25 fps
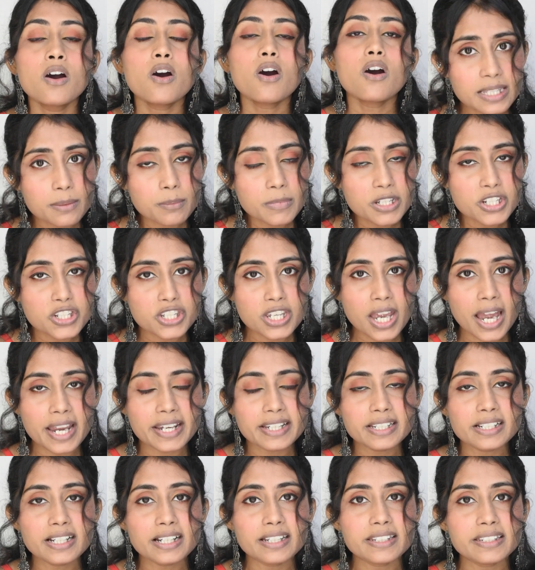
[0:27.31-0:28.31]
सी में
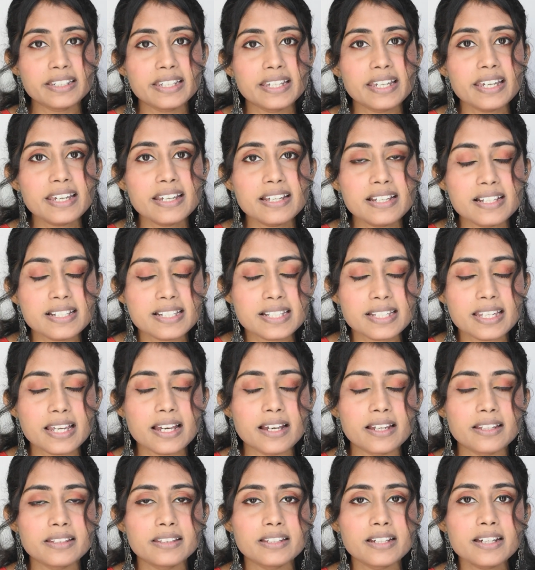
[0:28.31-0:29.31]
शाइन करके इसके
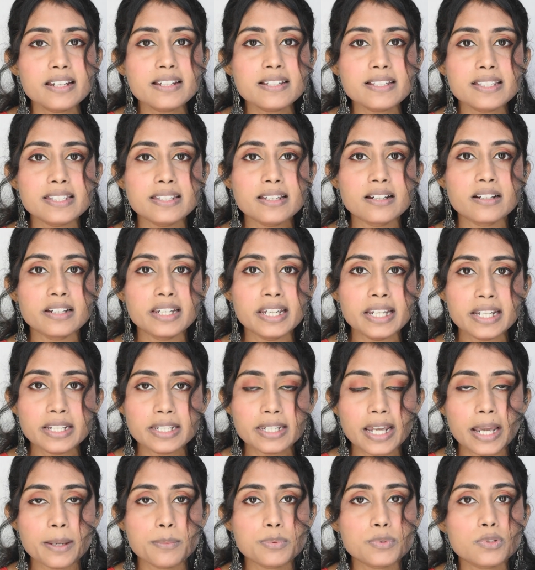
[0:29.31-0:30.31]
अंदर
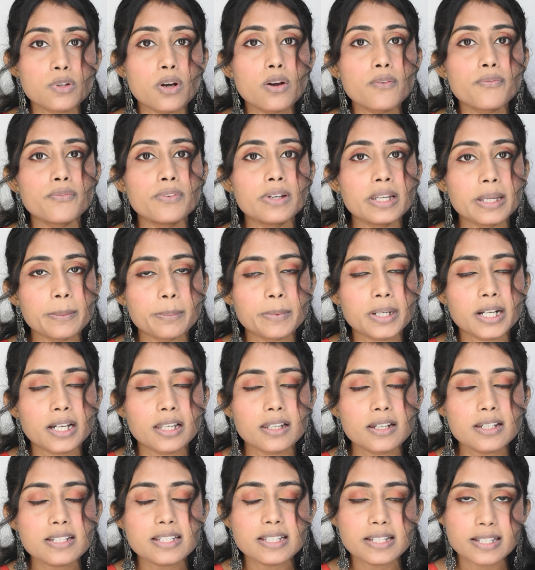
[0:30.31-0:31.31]
एट टाइप्स ऑफ लिप
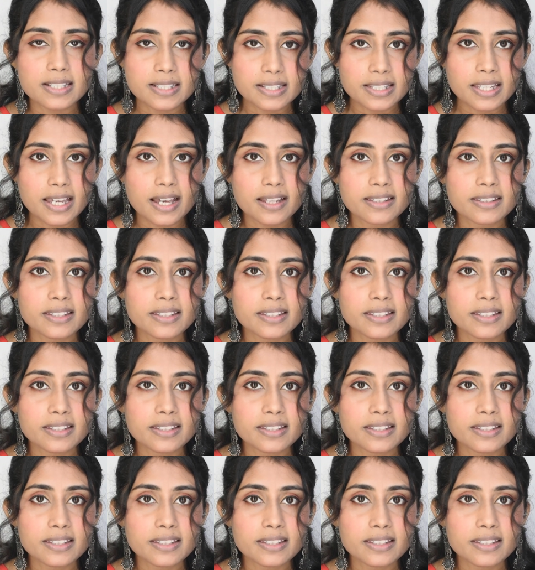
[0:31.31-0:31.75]
कलर्स इस इसके